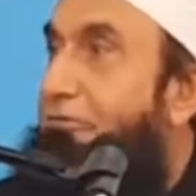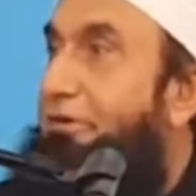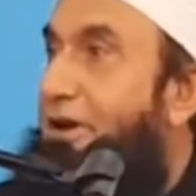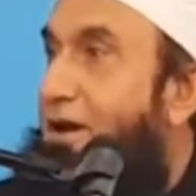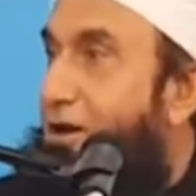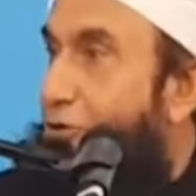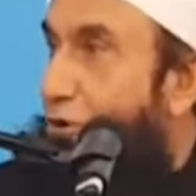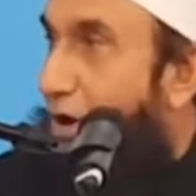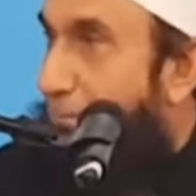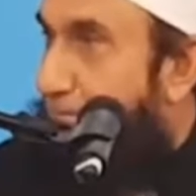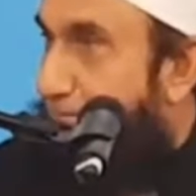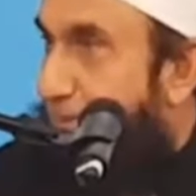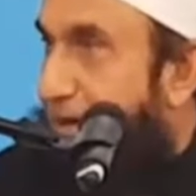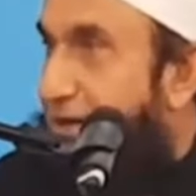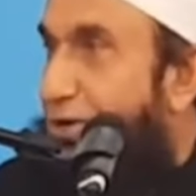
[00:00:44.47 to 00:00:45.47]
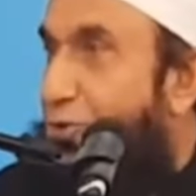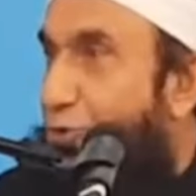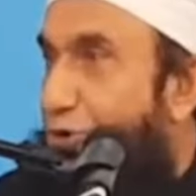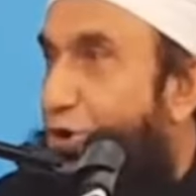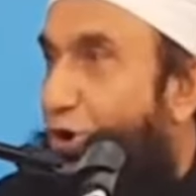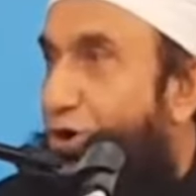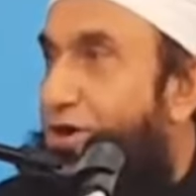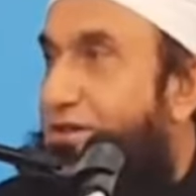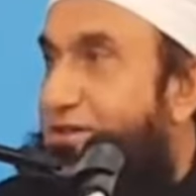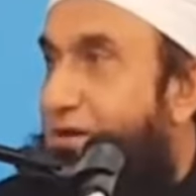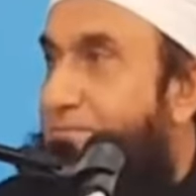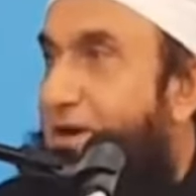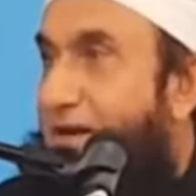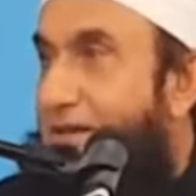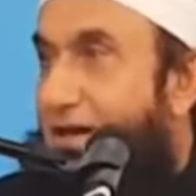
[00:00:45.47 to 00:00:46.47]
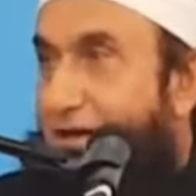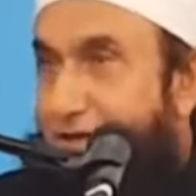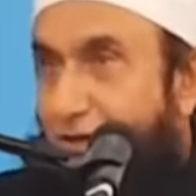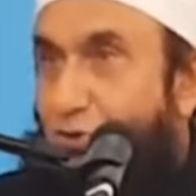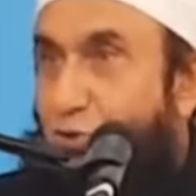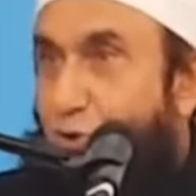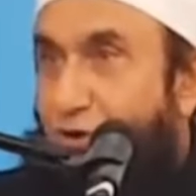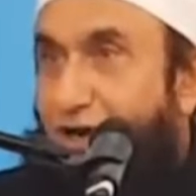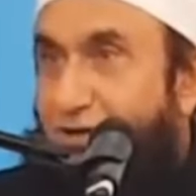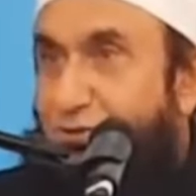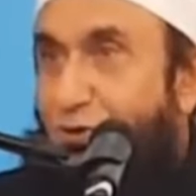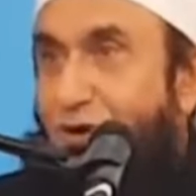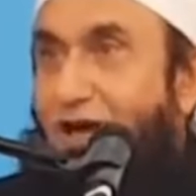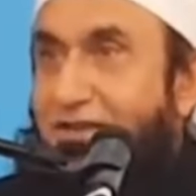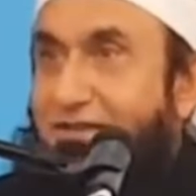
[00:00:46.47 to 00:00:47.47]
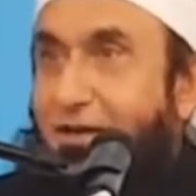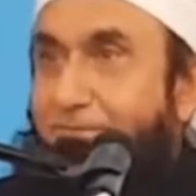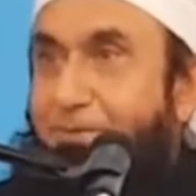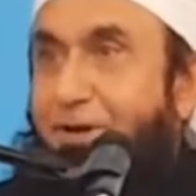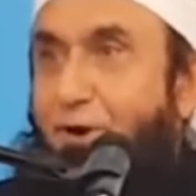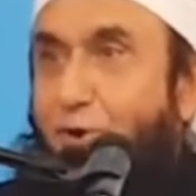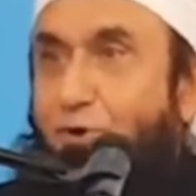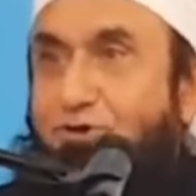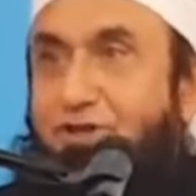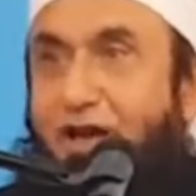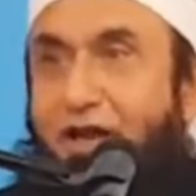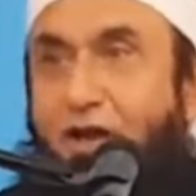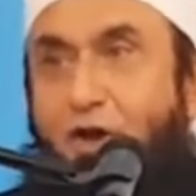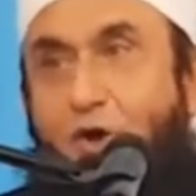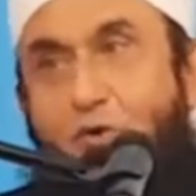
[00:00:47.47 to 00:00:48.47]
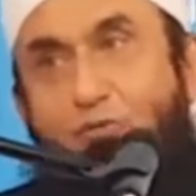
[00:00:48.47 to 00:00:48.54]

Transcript: वरना पहले कोई औरत या मर्द आके दुखड़ा सुनाता है फिर रोता है